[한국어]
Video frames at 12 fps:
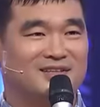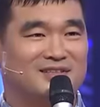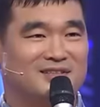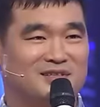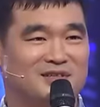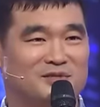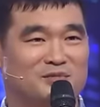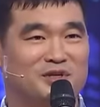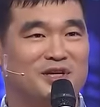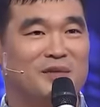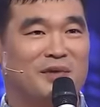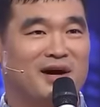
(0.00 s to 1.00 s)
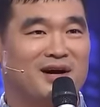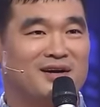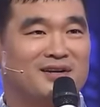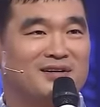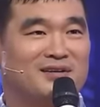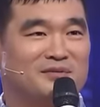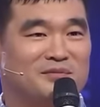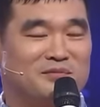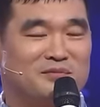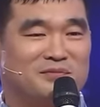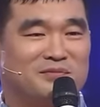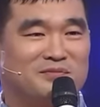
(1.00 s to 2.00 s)
지금 이렇게 많이
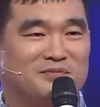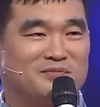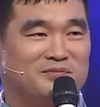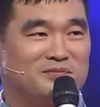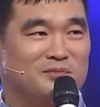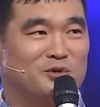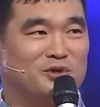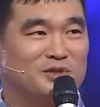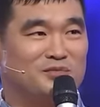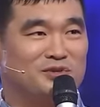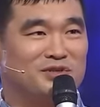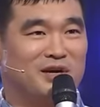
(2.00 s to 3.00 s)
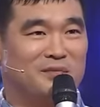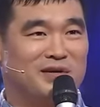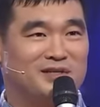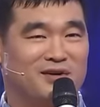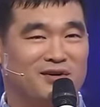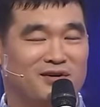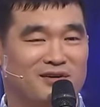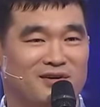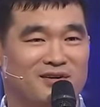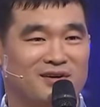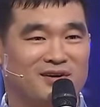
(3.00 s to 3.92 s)
모이신 분들 앞에서